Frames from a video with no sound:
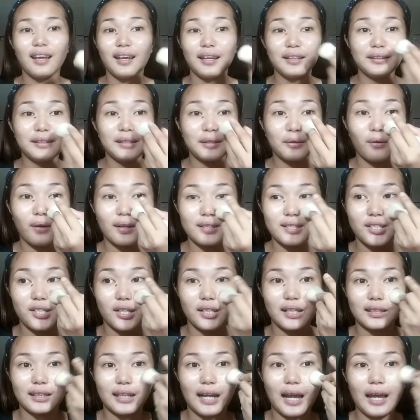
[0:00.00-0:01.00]
Hindi ko kasi siya
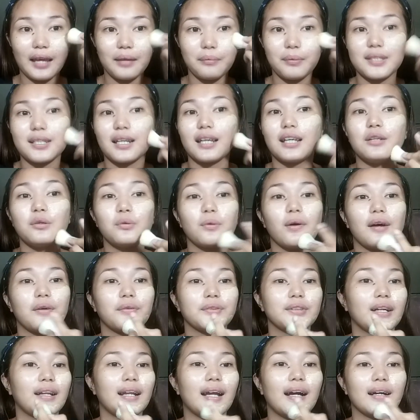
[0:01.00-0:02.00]
na-try, basta kinuha ko
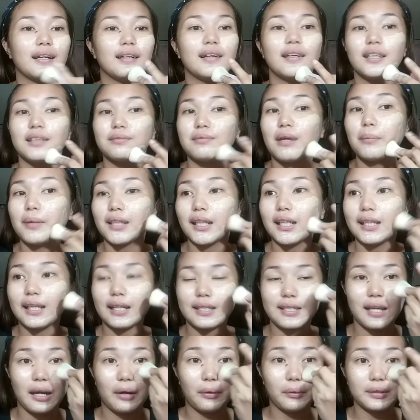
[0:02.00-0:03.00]
na lang. Nagmamadali
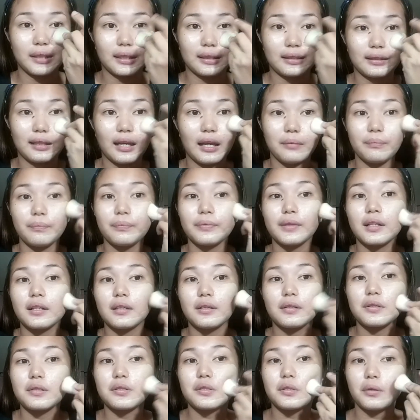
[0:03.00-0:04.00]
kasi ako that time.
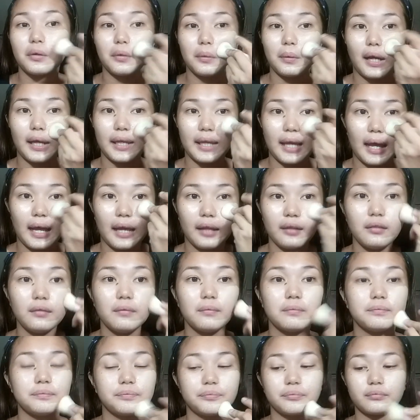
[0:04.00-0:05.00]
So, ayan.
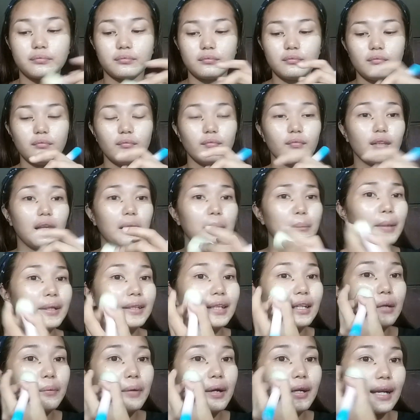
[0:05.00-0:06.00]
May
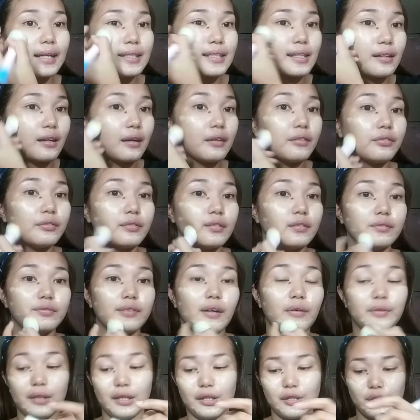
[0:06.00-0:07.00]
dalawang klase ng
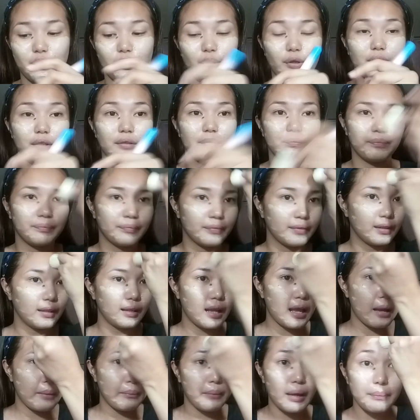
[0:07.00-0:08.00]
foundation.
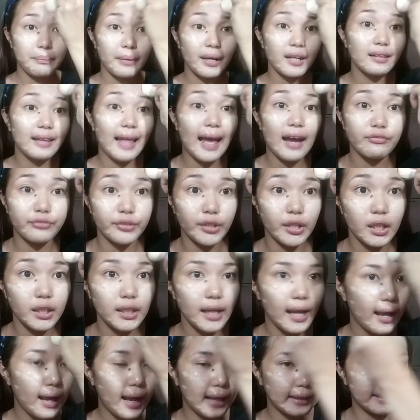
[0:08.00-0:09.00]
May pang-lavern
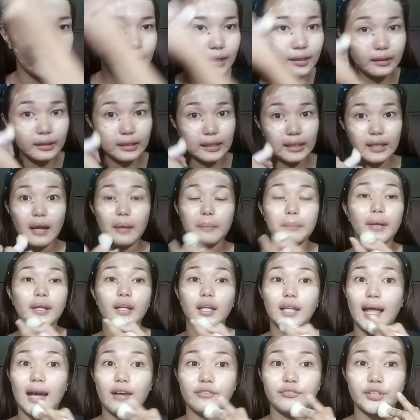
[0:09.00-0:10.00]
at hindi
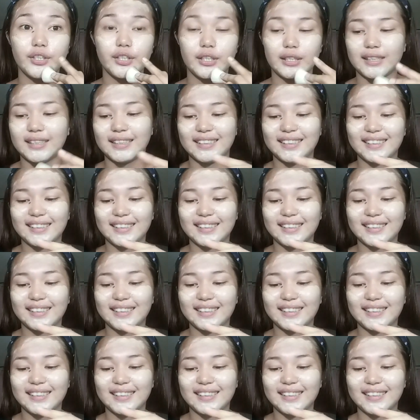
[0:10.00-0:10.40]
pang-lavern.